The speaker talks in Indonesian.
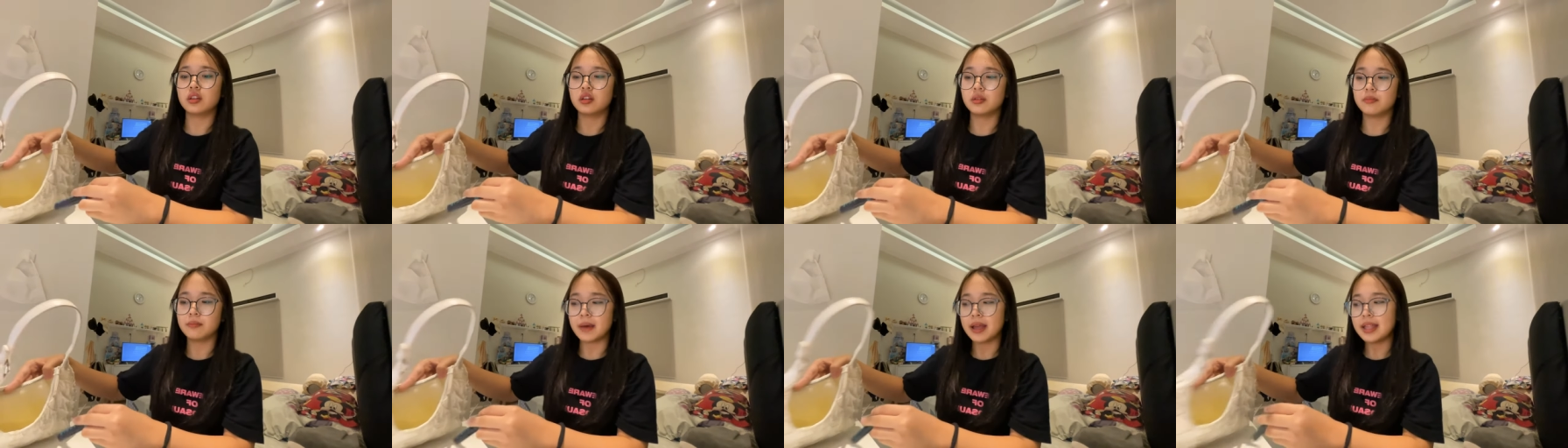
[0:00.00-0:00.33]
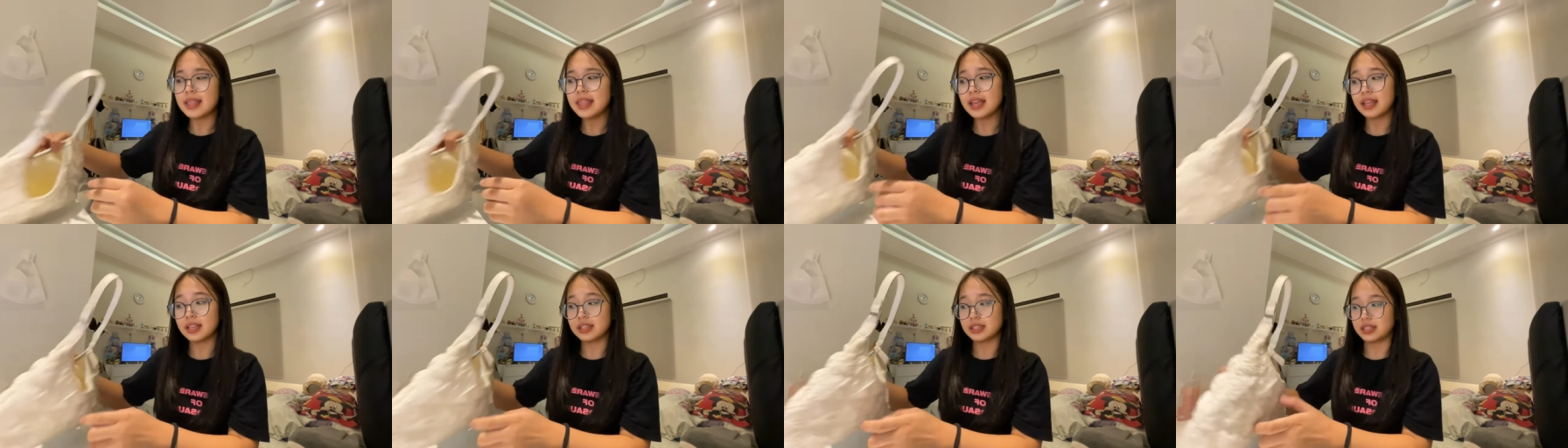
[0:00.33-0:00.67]

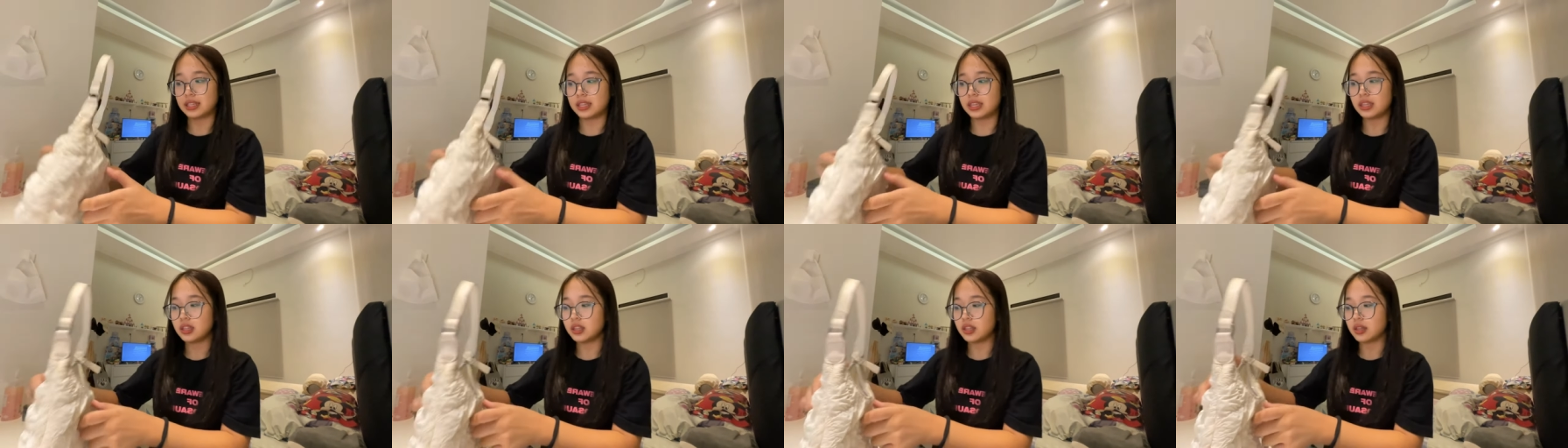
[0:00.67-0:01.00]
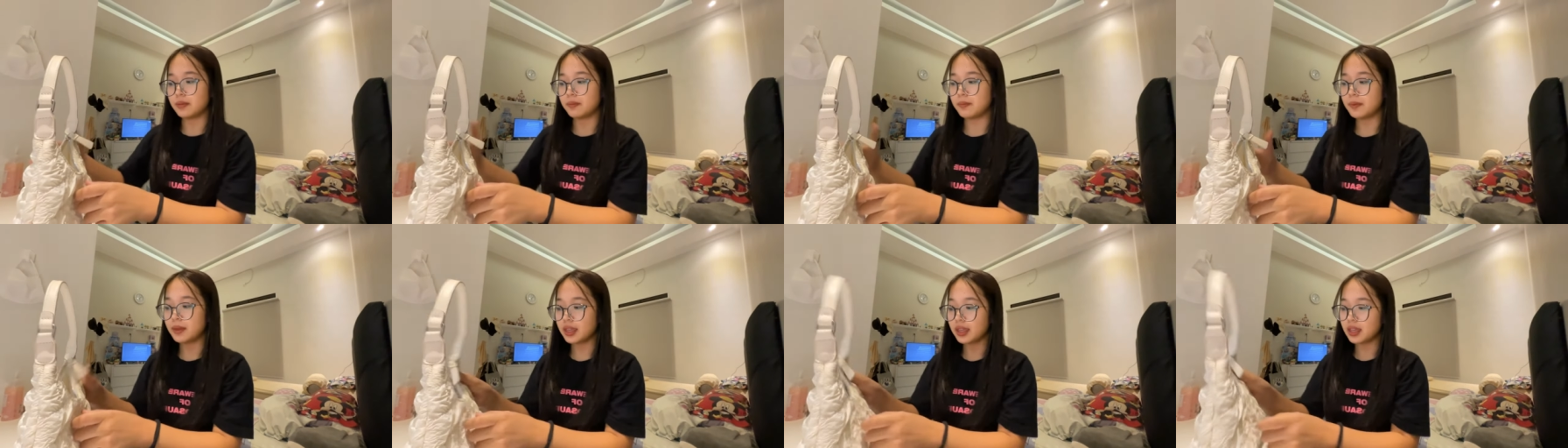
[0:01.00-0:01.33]
banyak sih
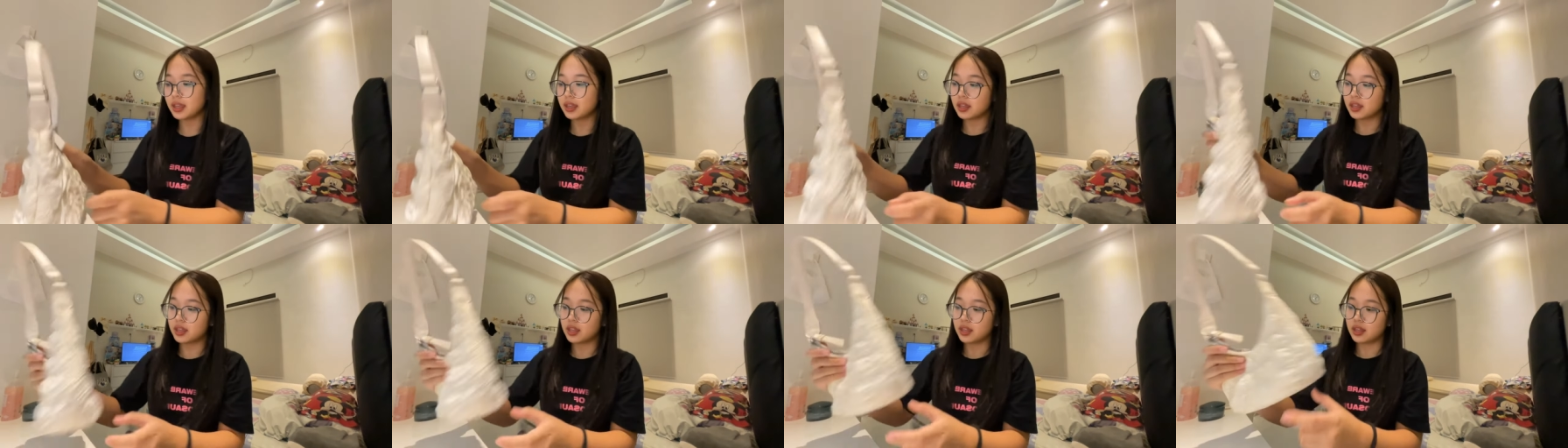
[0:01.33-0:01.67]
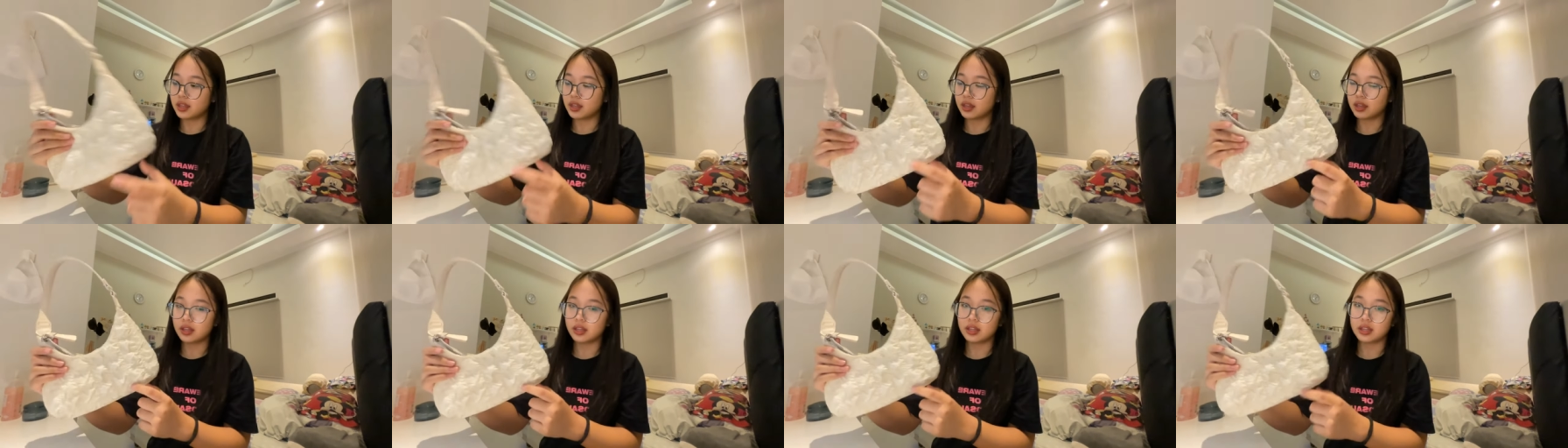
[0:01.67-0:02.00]
tapi
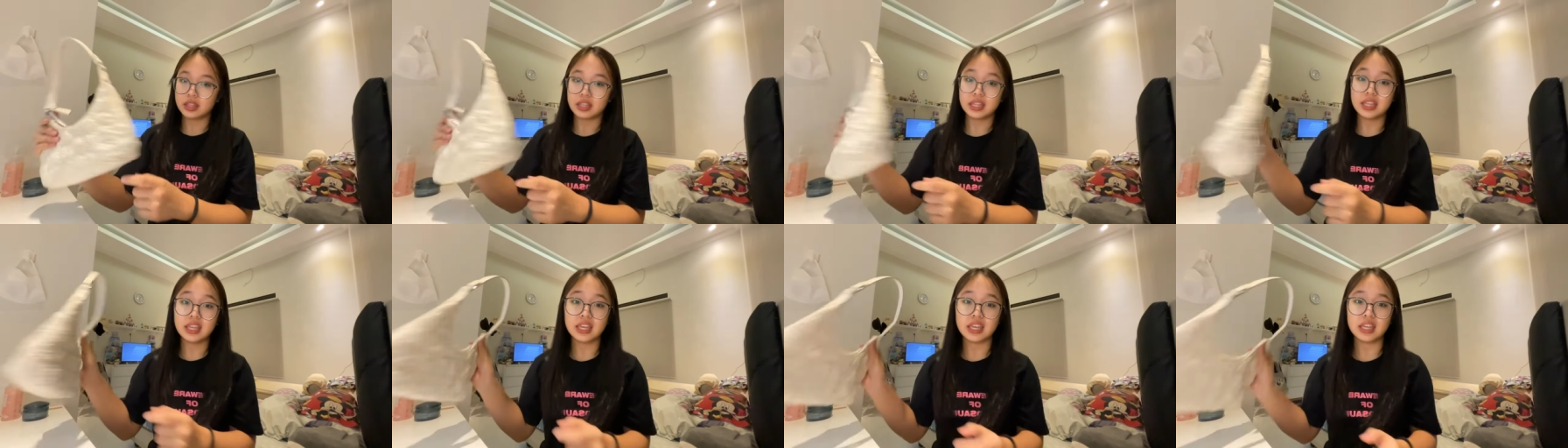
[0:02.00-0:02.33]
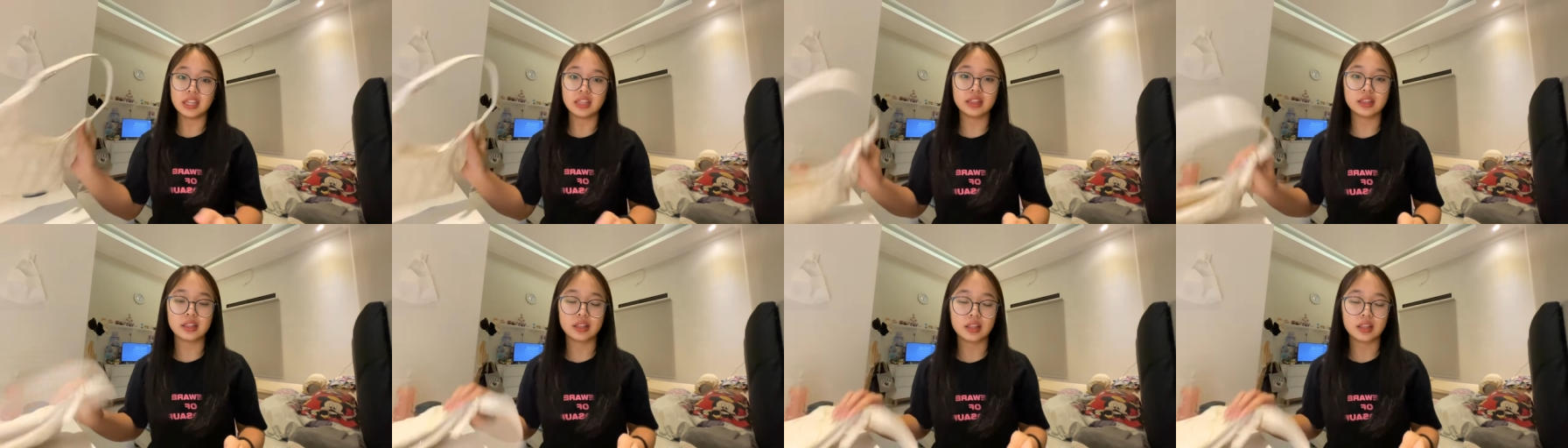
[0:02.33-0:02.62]
dikit